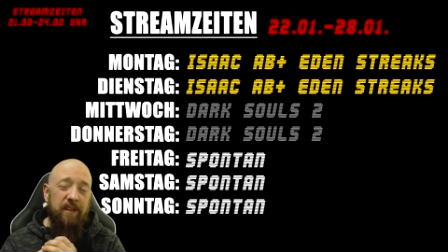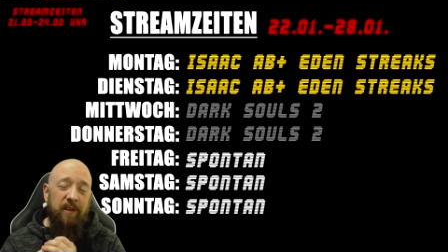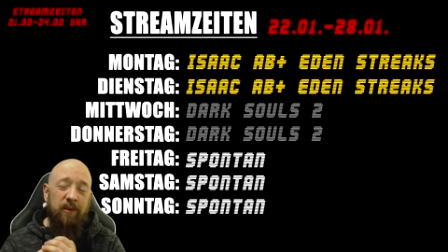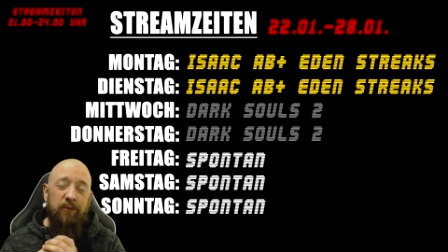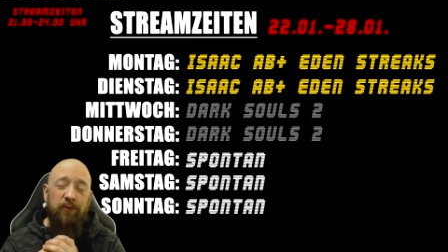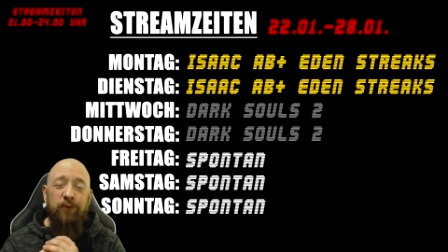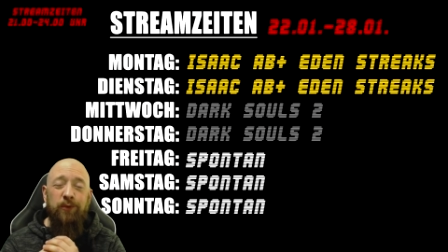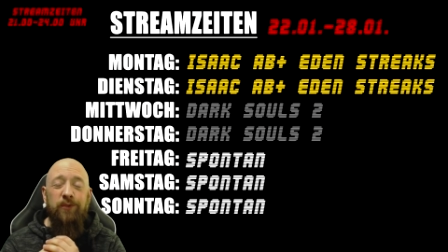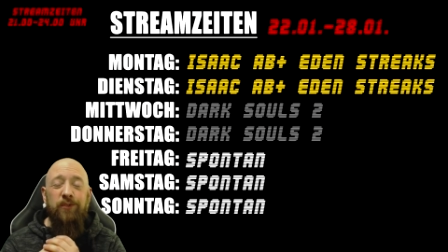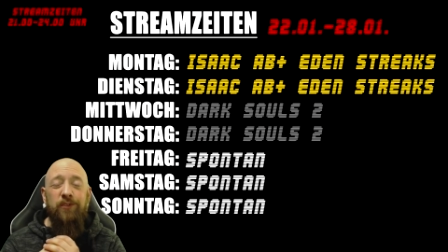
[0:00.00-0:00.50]
auf
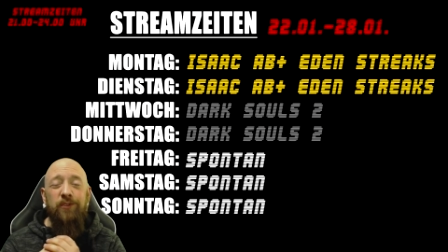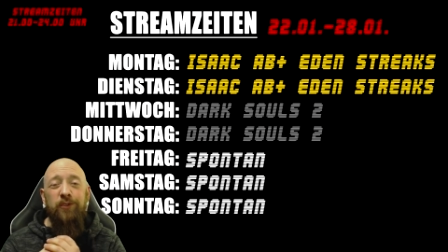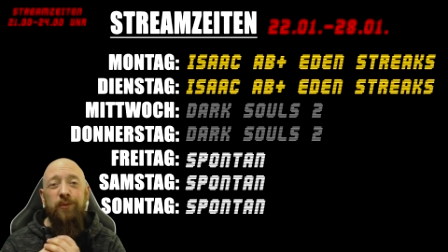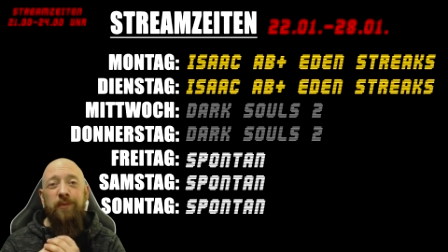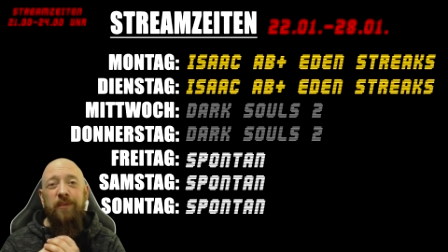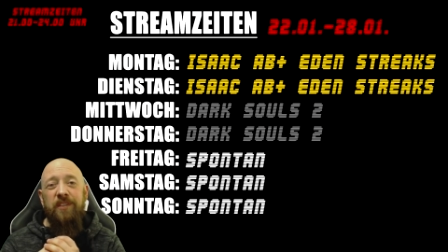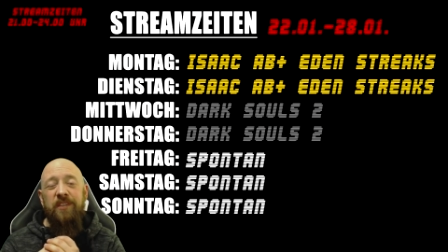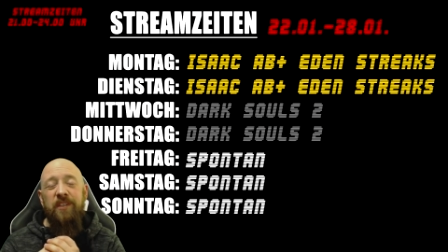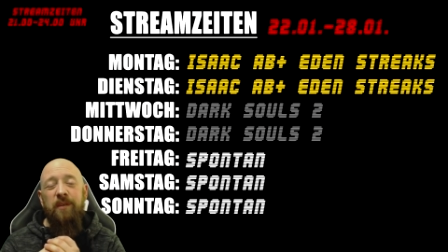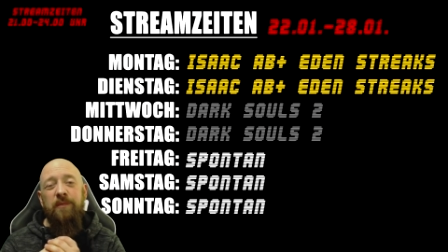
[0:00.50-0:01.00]

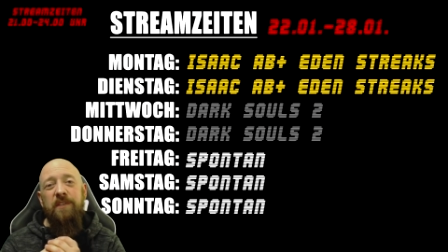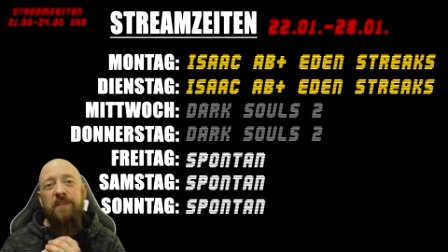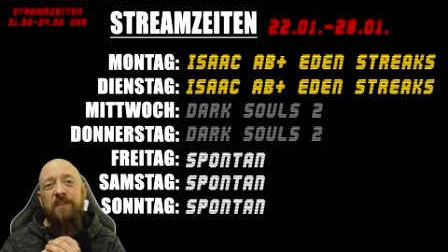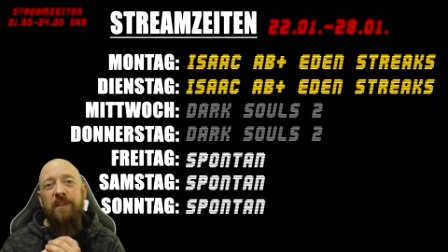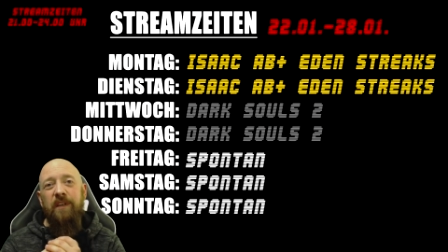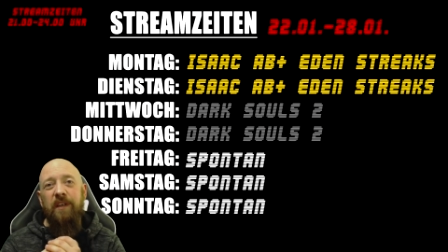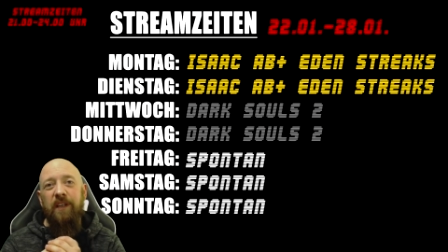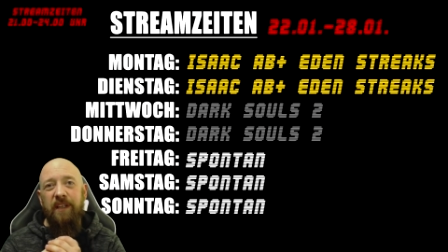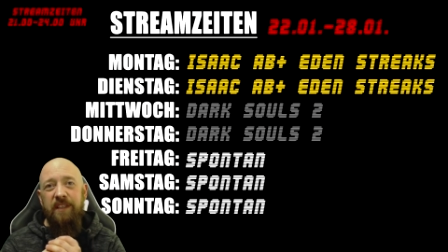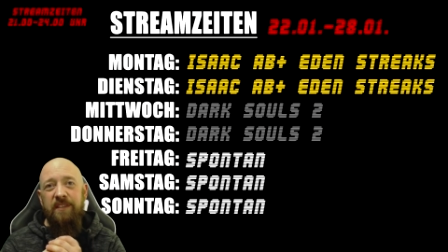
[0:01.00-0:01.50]
YouTube, ich habe
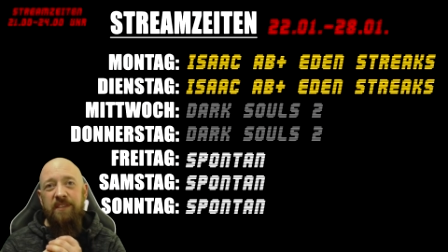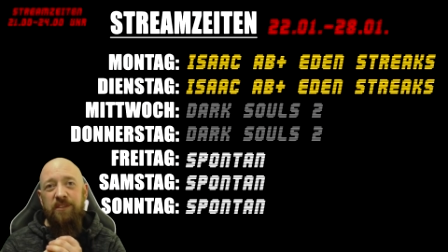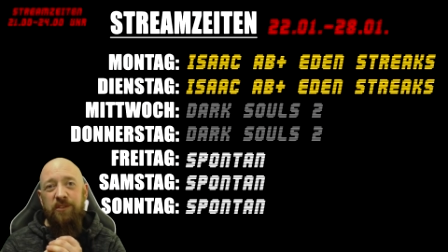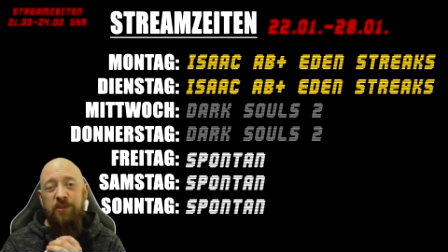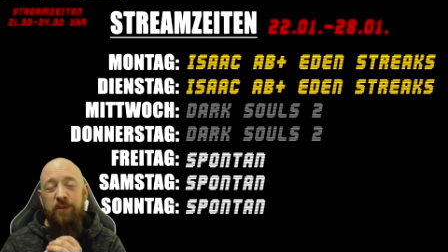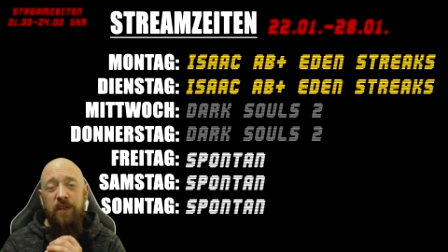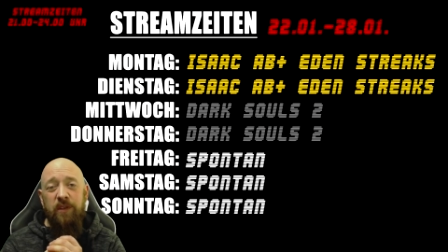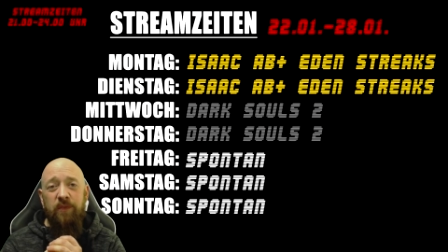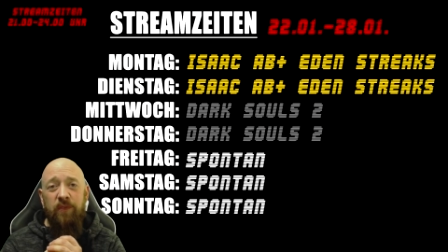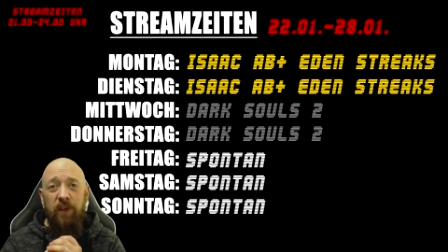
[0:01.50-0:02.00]
die
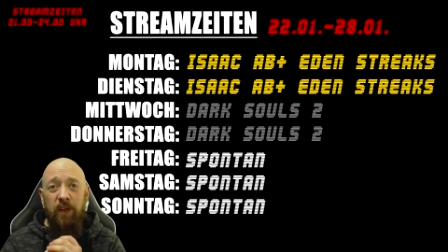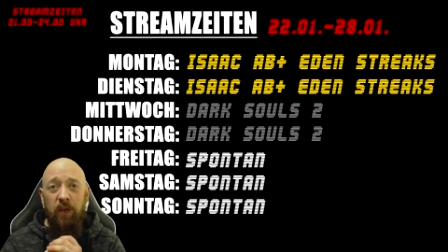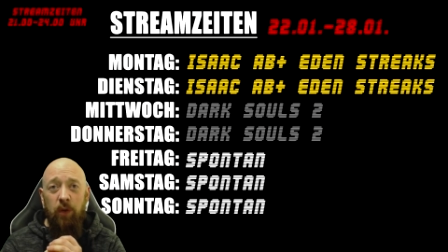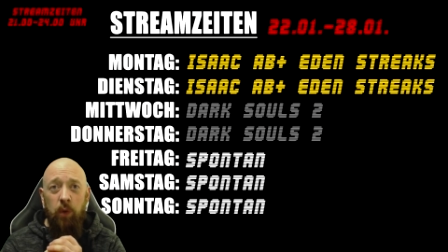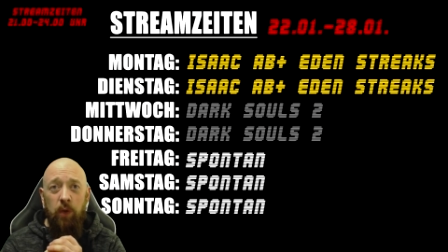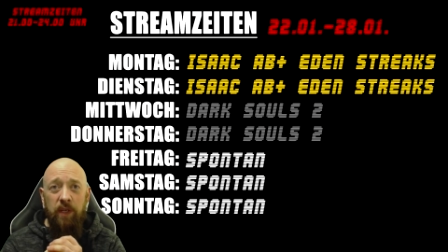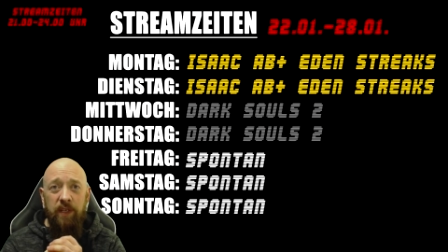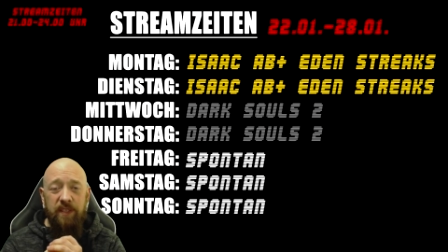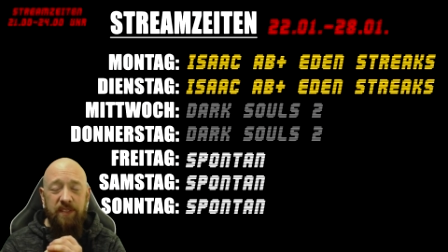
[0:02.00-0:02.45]
Riesenstreak verloren.